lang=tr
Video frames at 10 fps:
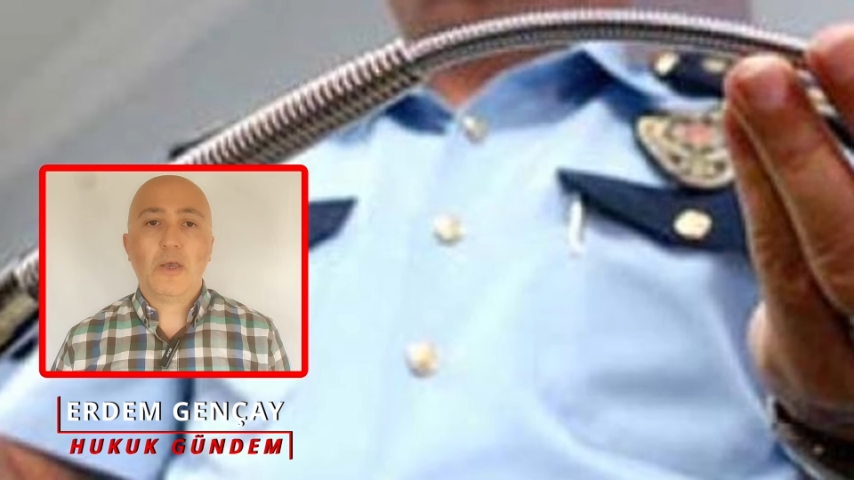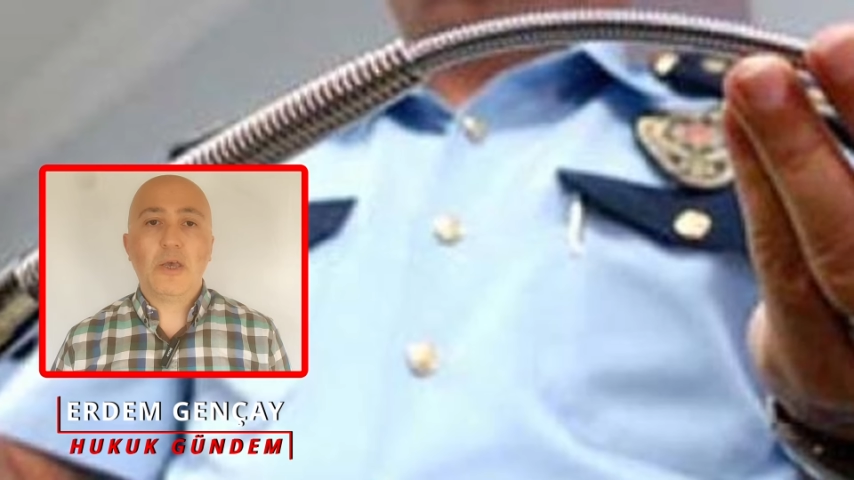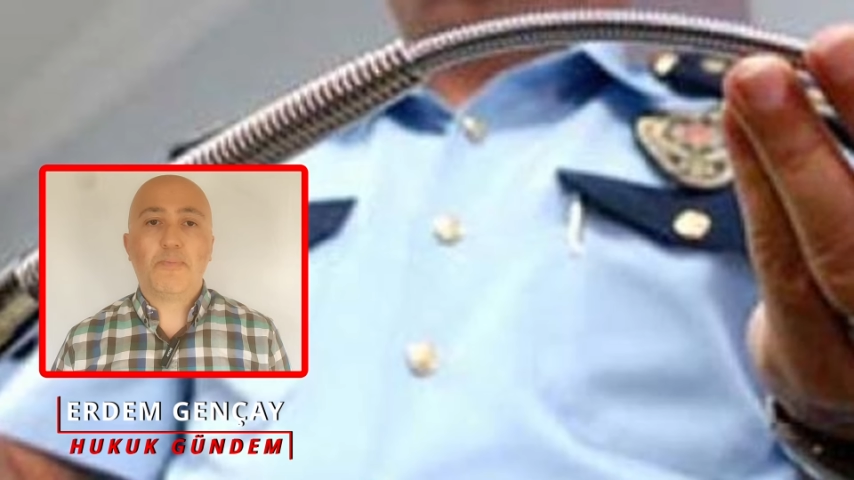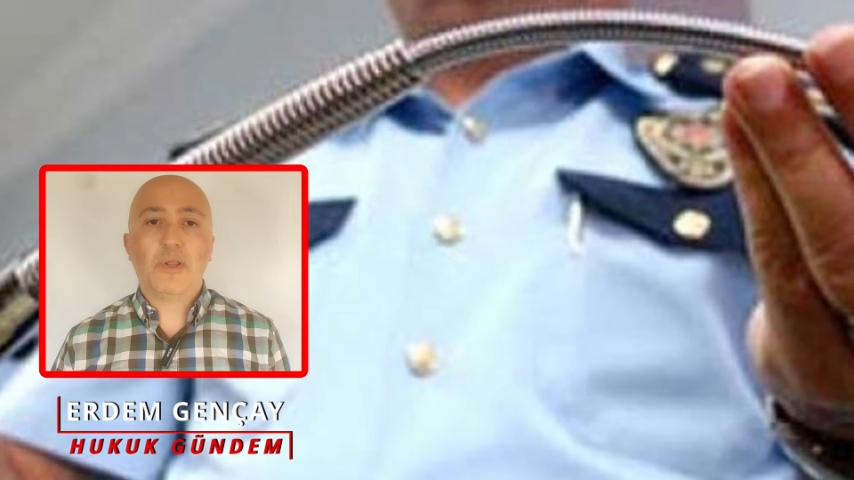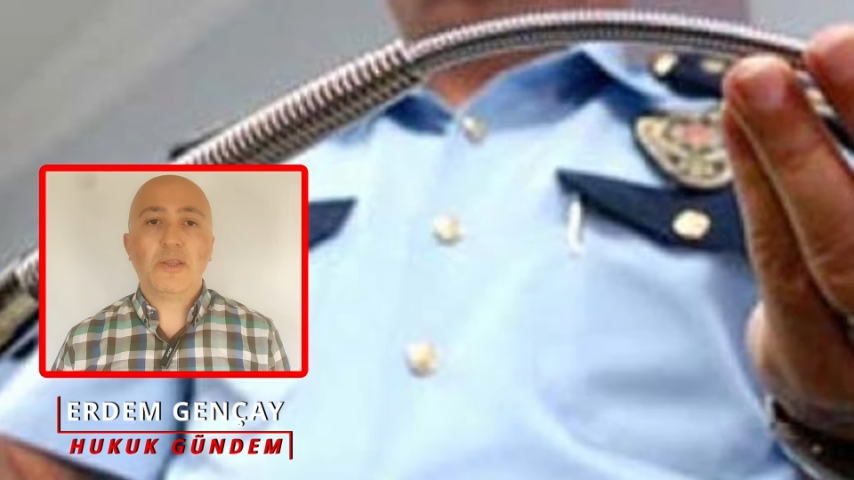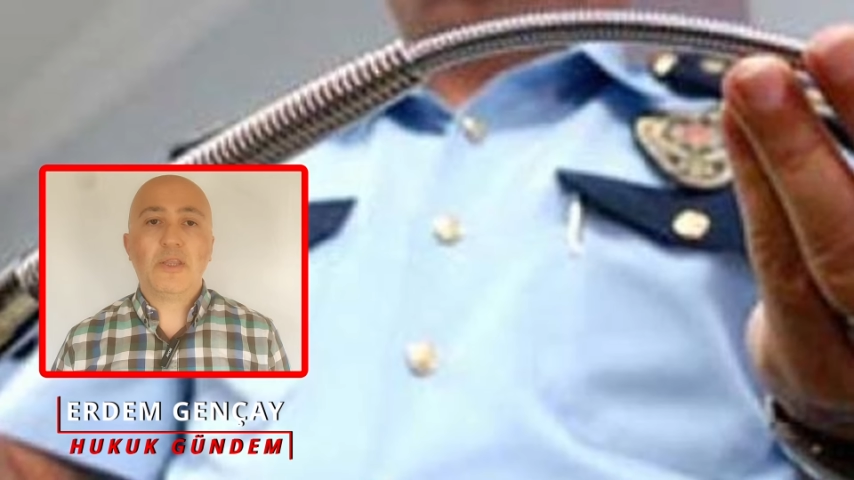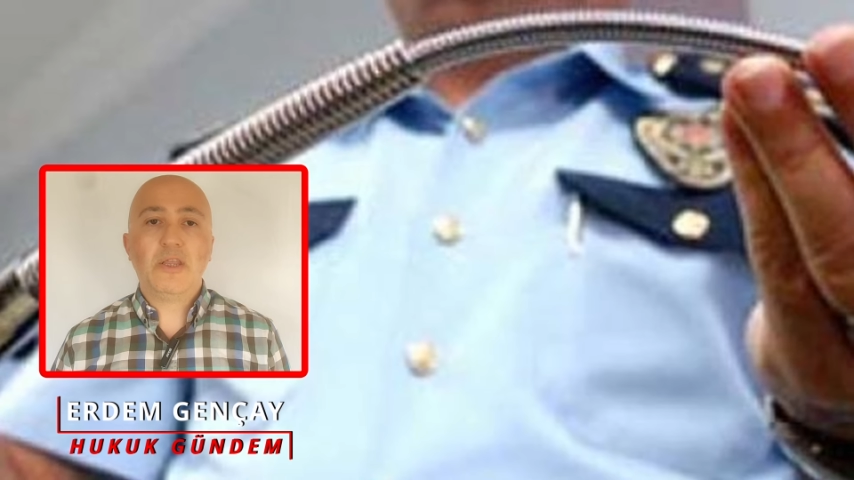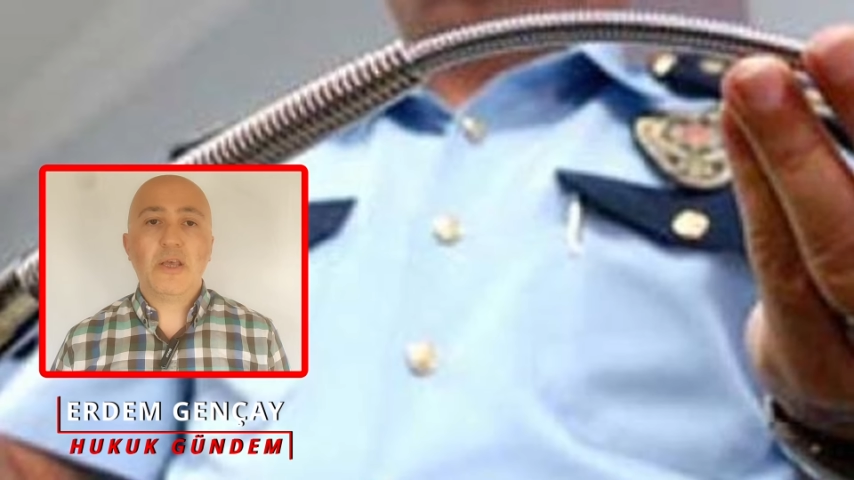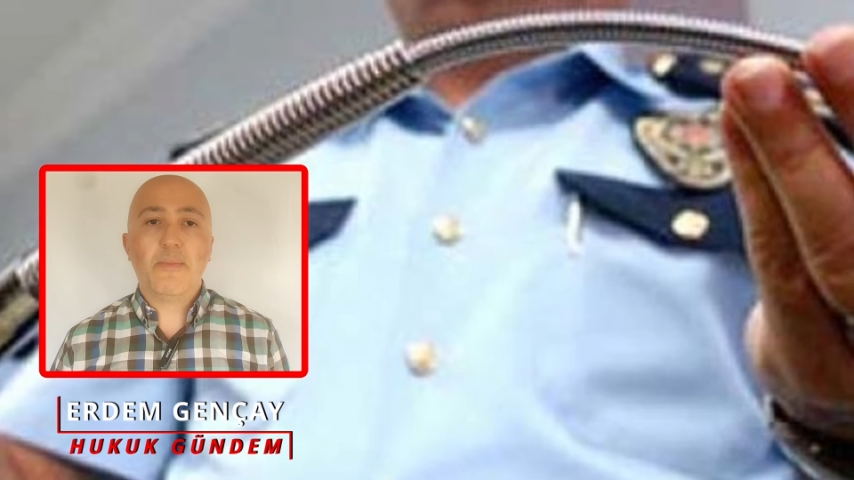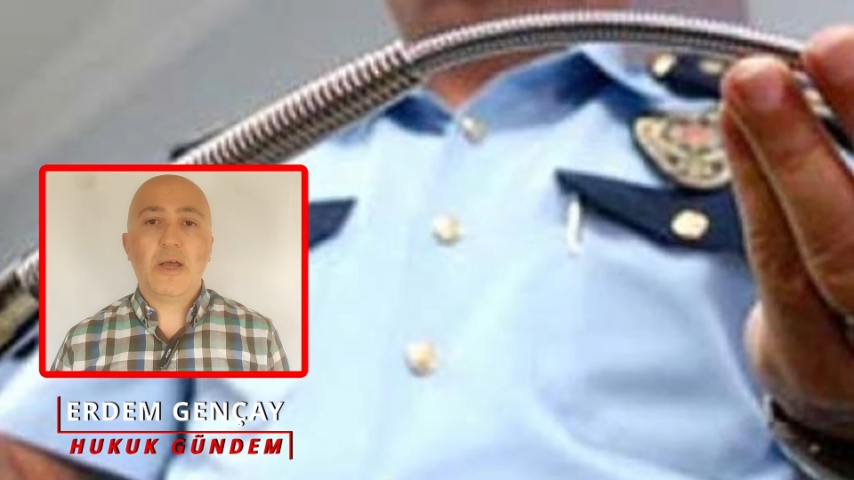Yapılan
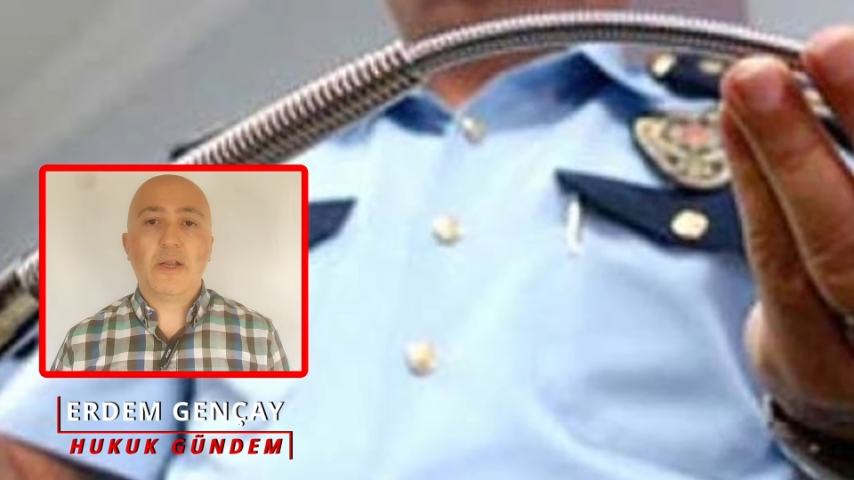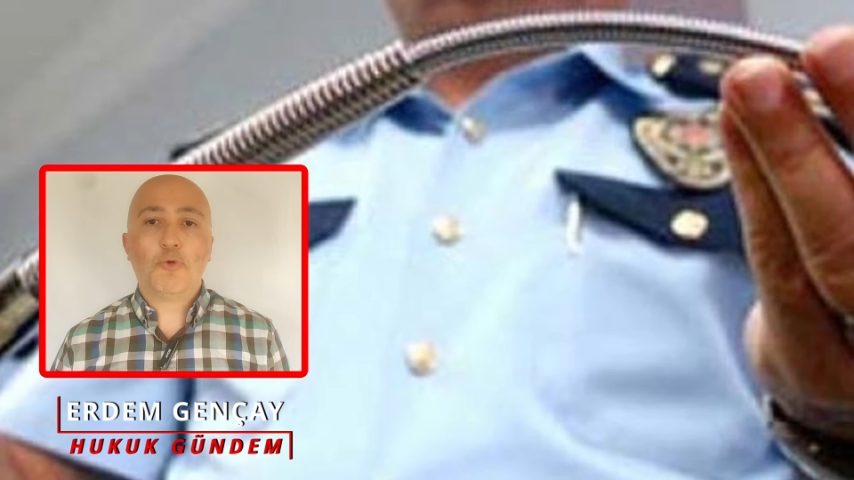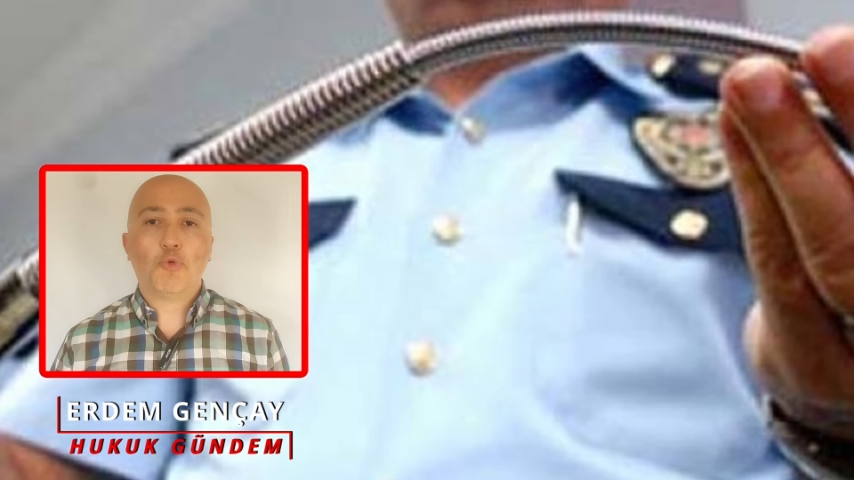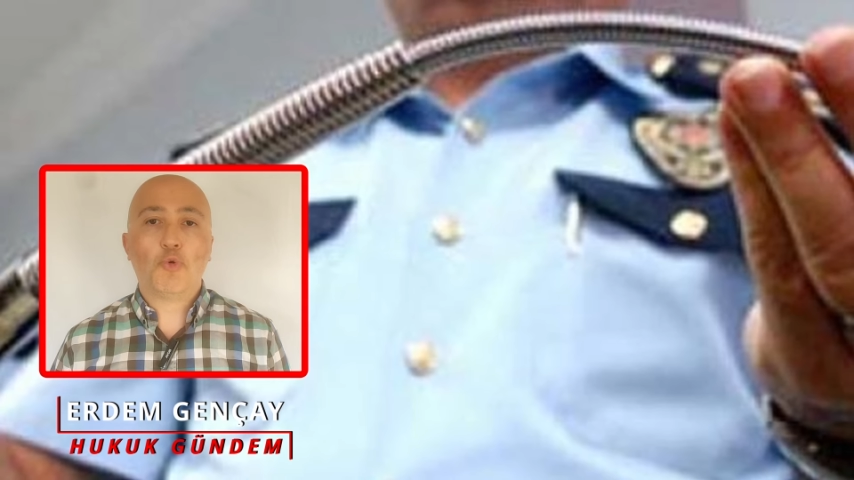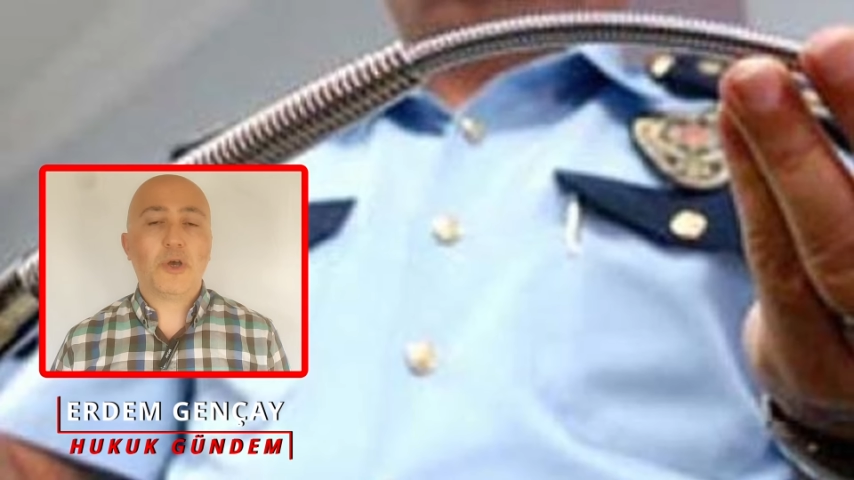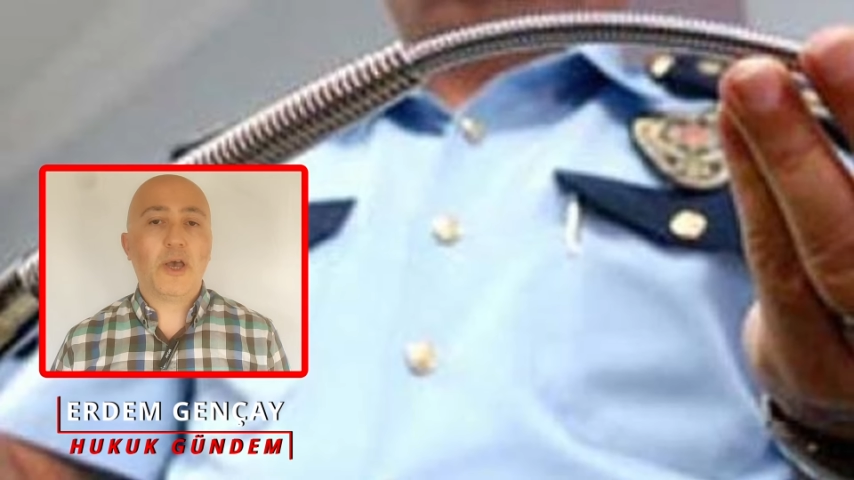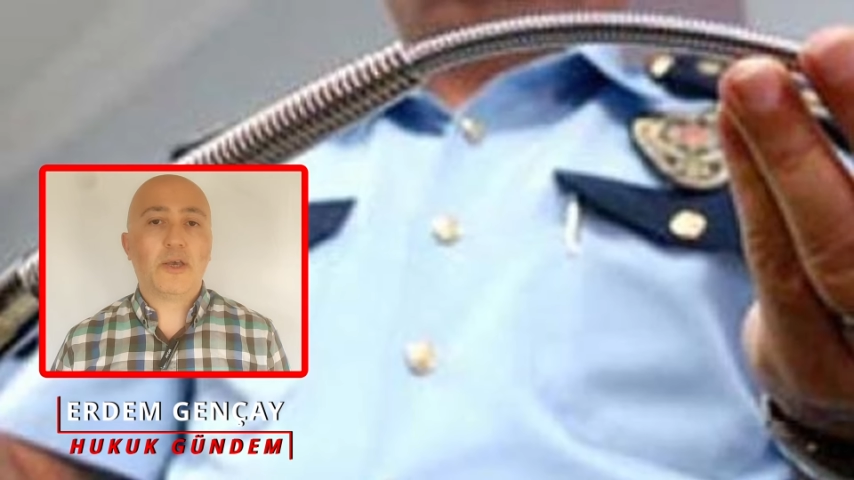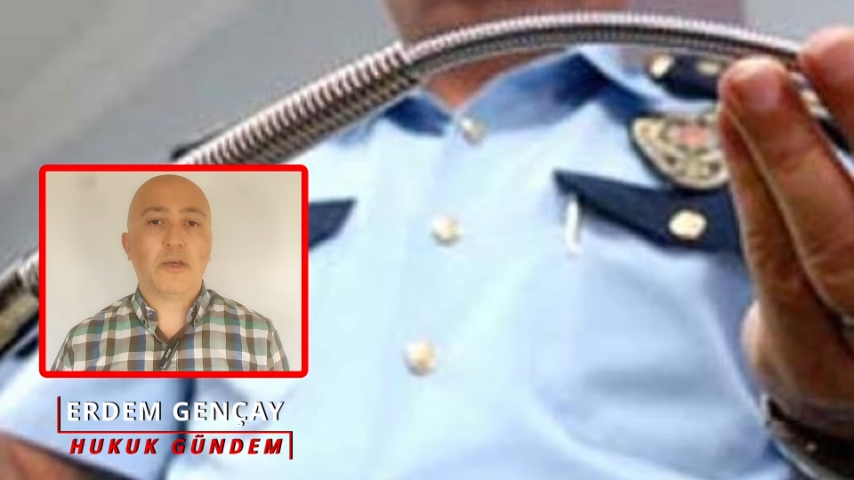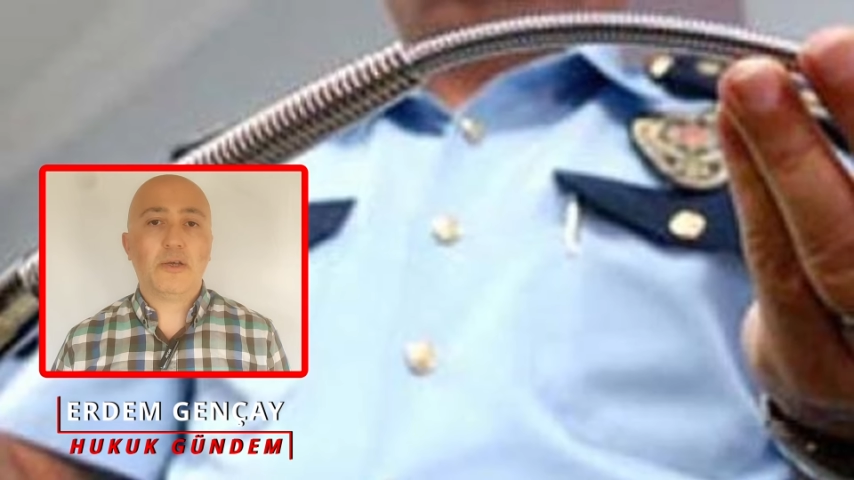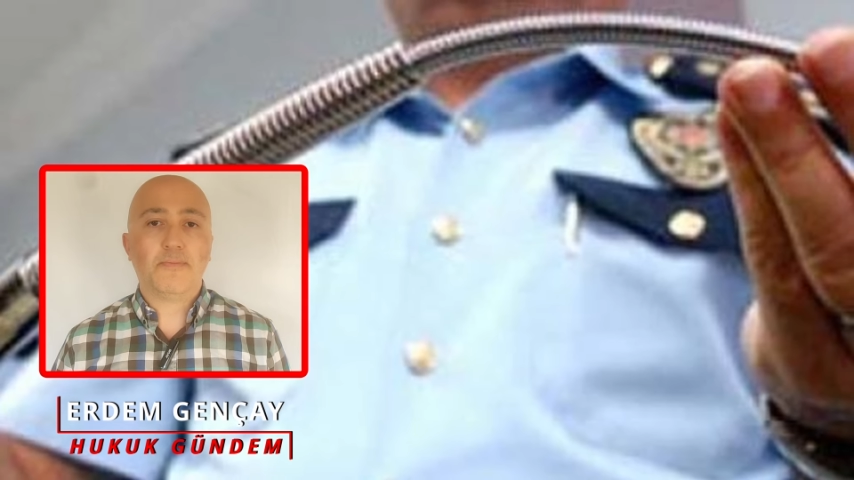dinlemeler de hukuka
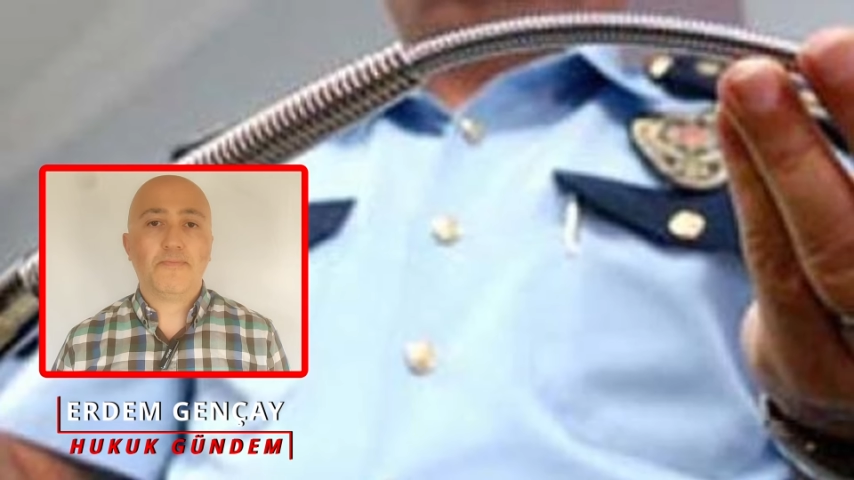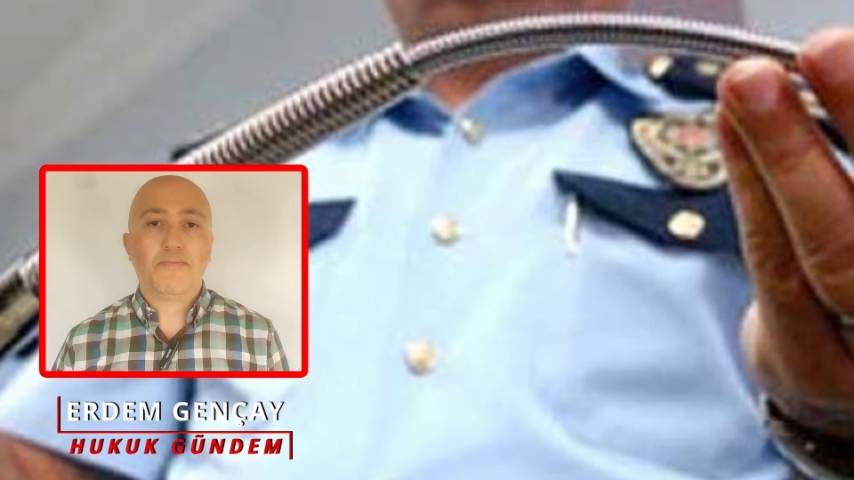aykırı.